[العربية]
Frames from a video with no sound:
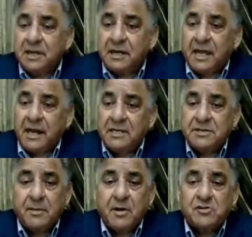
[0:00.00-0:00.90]
حقيقة
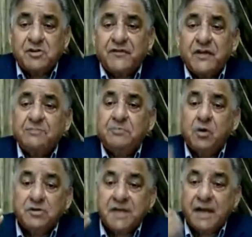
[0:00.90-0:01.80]
كان يجب أن
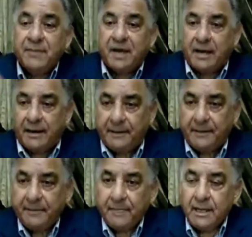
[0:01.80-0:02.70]
يستفاد منه
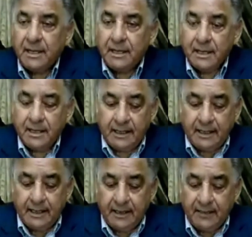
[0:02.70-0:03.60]
سابقا نعم
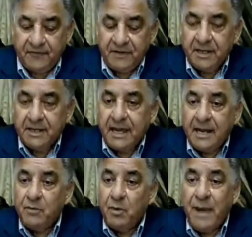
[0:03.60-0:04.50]
آه،
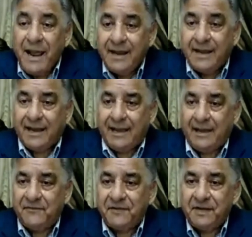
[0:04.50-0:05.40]
في كان
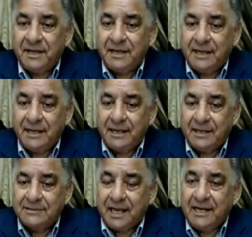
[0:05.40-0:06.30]
مبالغة في
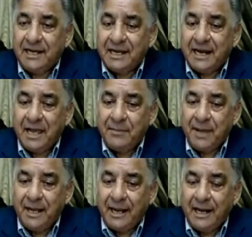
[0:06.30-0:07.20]
آه، تعليق
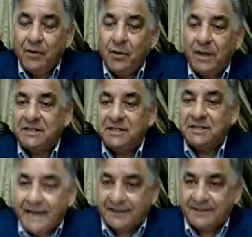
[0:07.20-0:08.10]
الآمال على
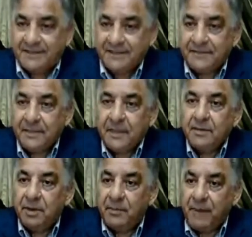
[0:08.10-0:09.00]
وحدة الساحات
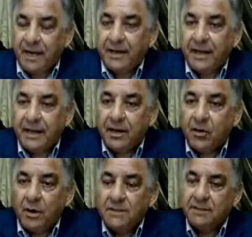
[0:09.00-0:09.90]

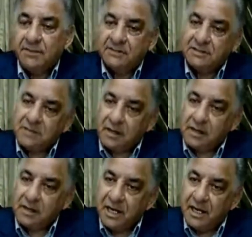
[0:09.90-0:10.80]
بمعنى أنه عندما
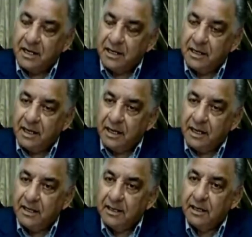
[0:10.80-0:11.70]
تتعرض ساحة
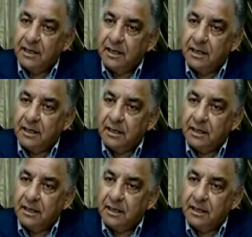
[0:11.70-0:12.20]
إلى